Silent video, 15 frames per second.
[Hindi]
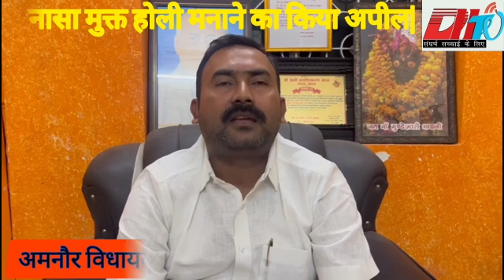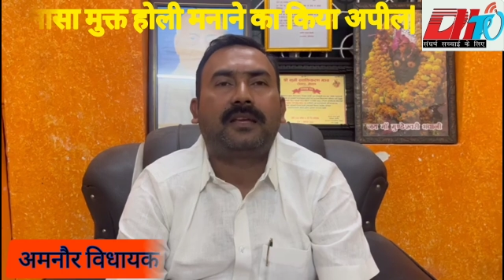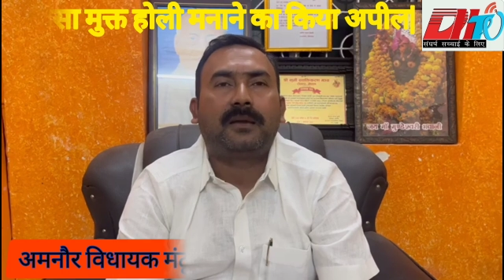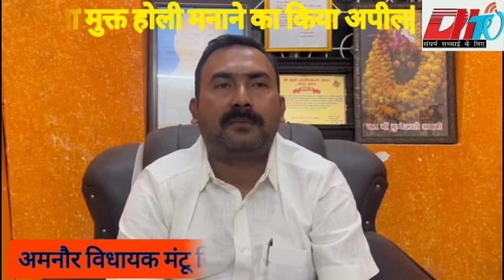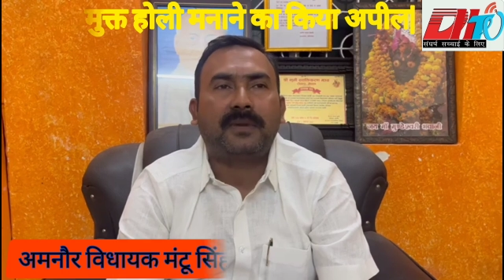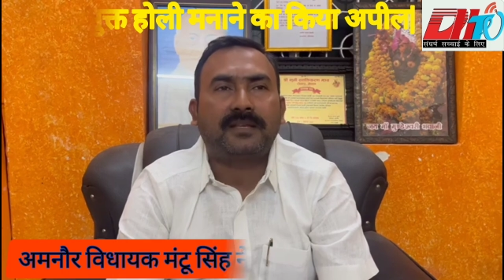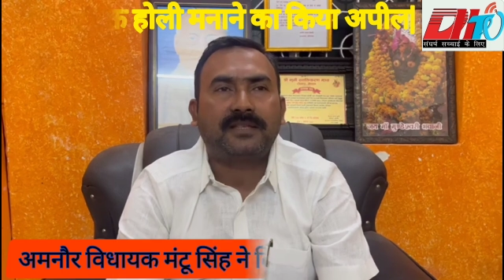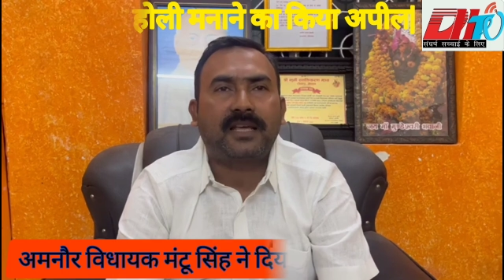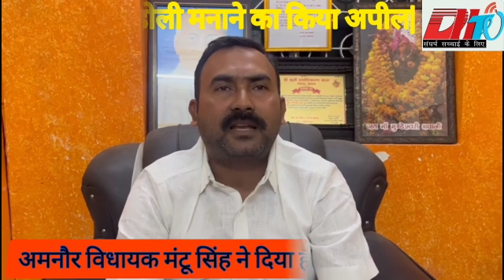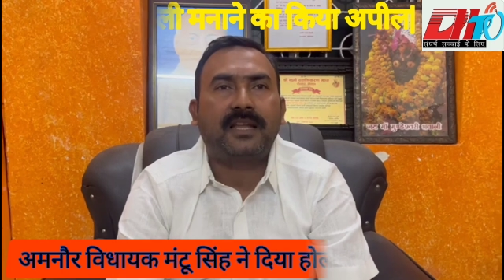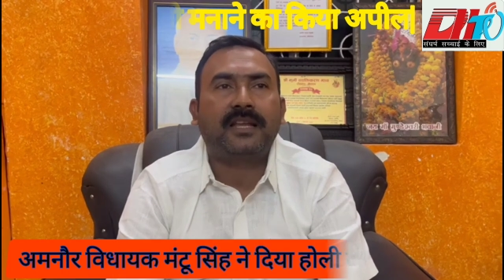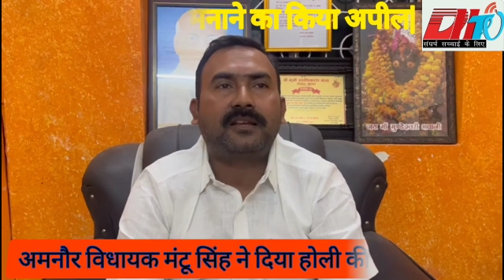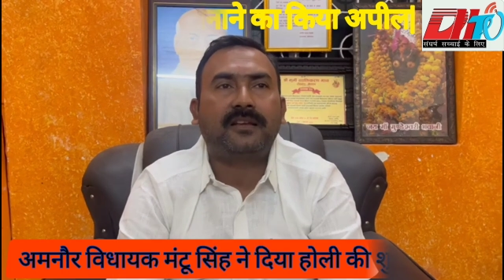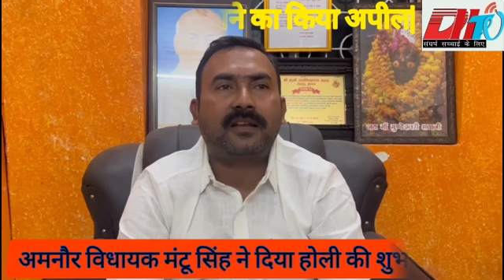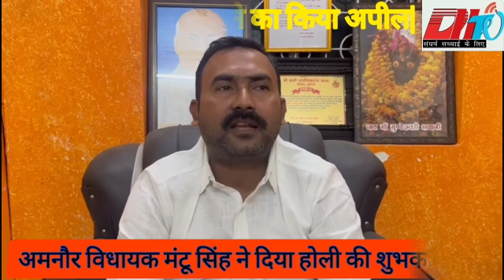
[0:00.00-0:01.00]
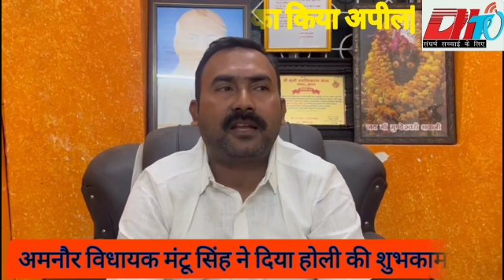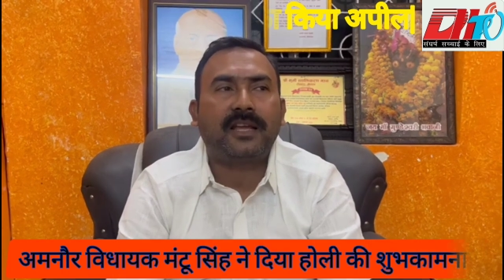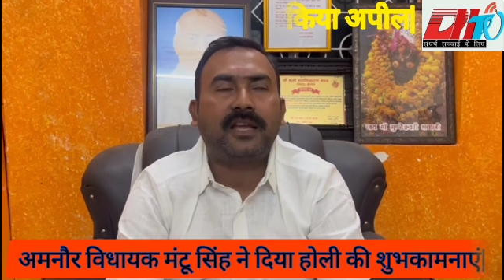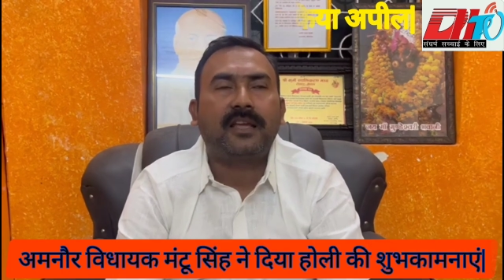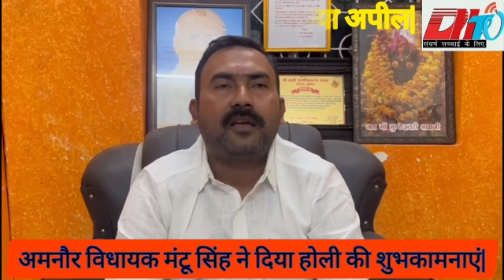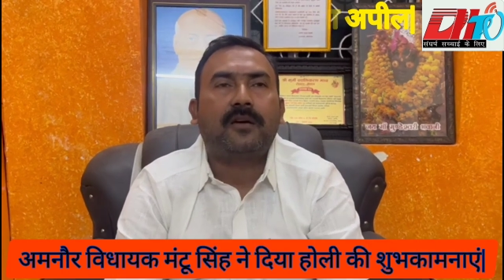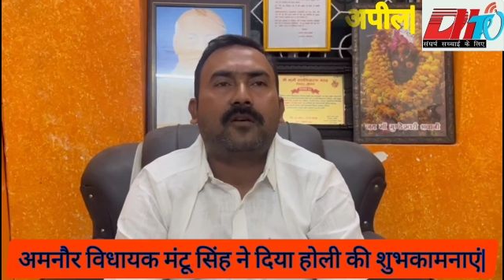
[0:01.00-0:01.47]
हम नशा नहीं करेंगे
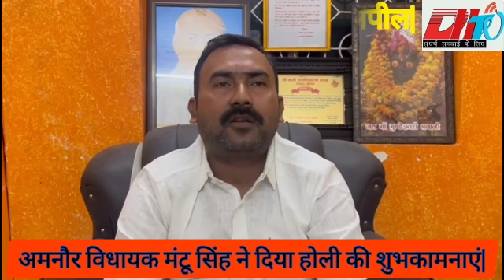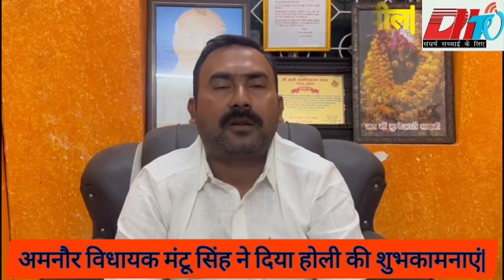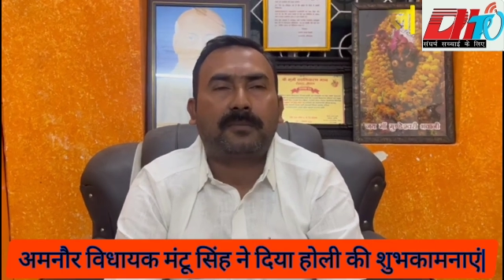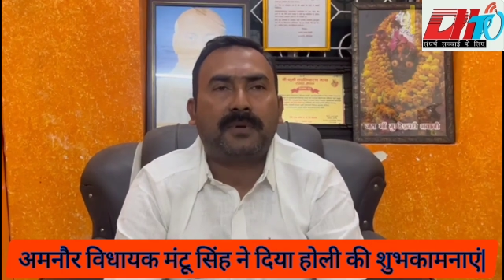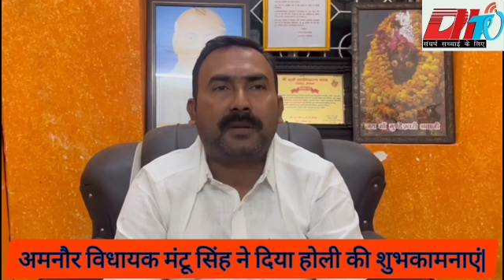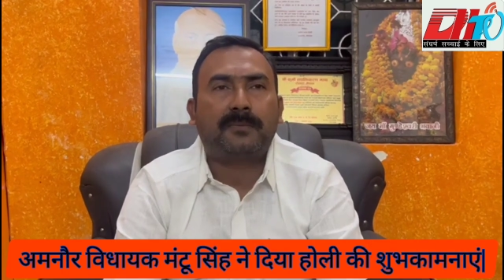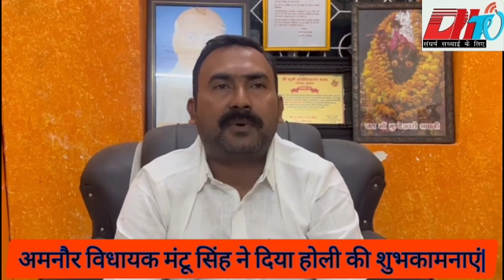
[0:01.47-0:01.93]
और अपने